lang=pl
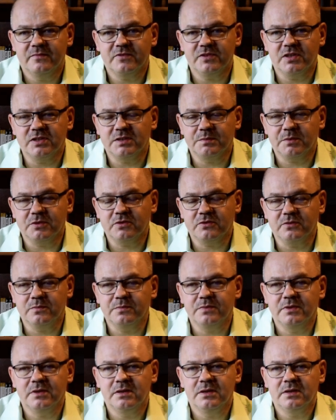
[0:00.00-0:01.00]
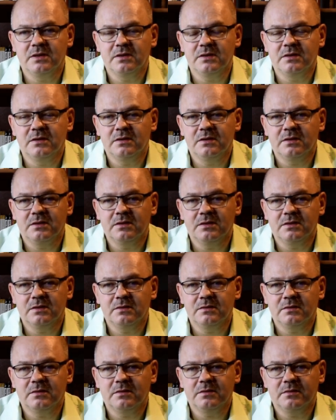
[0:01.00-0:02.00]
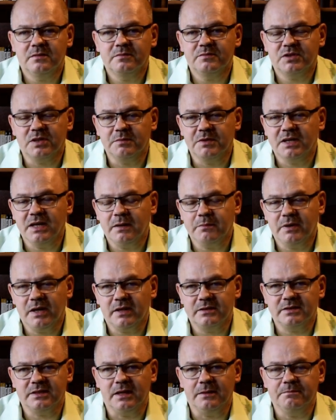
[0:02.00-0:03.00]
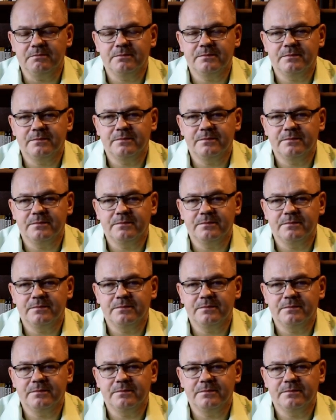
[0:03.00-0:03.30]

W ten sposób przebiega praca.